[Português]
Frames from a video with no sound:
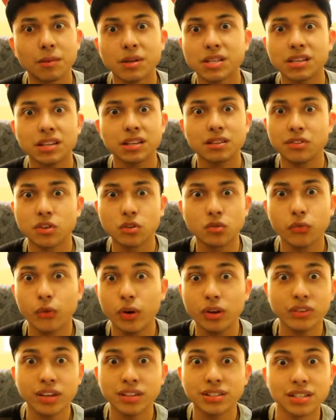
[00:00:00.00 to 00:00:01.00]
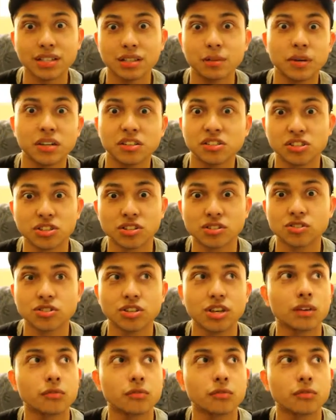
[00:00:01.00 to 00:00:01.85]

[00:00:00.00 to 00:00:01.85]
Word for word: mas a TV não foi inventada para a gente assistir,